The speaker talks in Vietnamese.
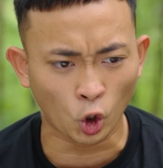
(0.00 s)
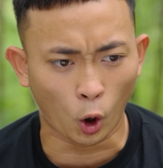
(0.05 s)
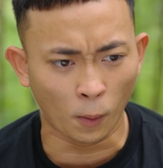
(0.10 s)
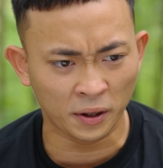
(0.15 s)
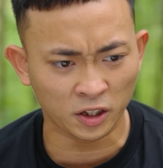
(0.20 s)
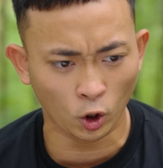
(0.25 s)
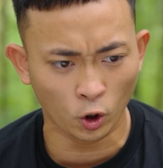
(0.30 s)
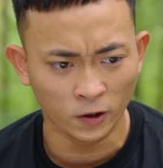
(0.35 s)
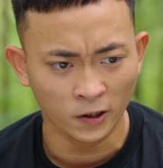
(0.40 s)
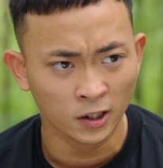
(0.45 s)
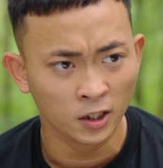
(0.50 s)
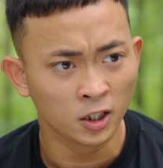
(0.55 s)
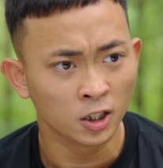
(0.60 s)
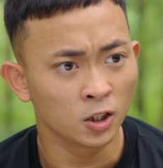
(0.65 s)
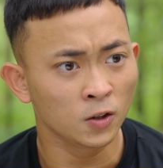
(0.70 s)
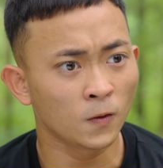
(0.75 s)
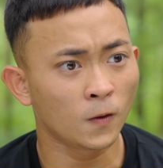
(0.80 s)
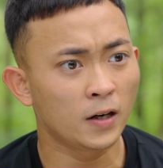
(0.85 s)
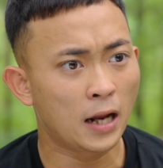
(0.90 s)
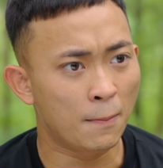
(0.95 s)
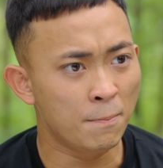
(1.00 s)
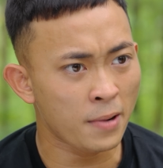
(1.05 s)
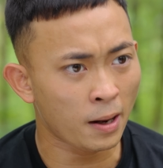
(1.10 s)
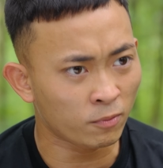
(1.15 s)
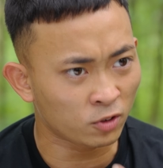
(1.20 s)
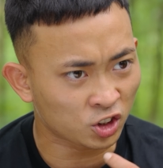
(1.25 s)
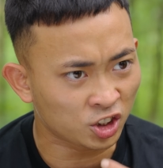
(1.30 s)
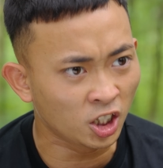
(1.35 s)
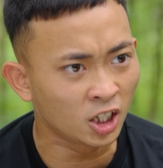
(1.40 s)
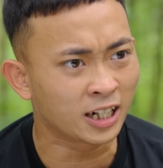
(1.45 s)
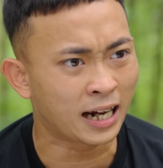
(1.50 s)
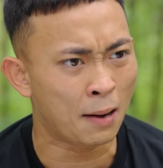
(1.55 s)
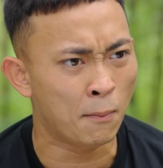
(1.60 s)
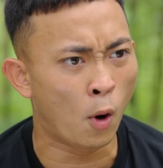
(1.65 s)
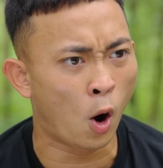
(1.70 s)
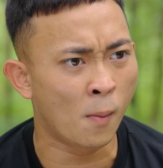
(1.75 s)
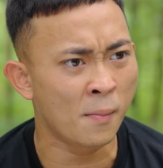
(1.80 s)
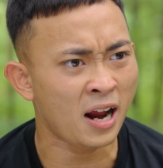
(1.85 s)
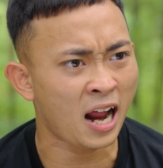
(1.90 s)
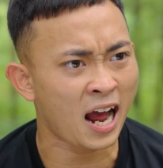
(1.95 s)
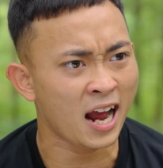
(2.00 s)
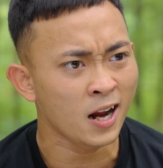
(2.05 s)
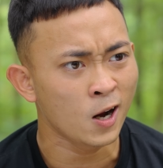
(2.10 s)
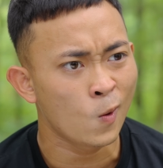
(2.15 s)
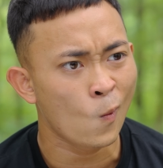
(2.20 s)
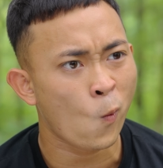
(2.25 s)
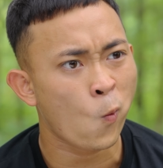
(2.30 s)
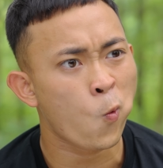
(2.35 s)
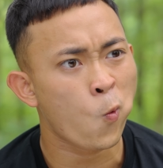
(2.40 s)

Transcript: trộm ấy thôi nó đấm em một sưng ở mồm ấy ai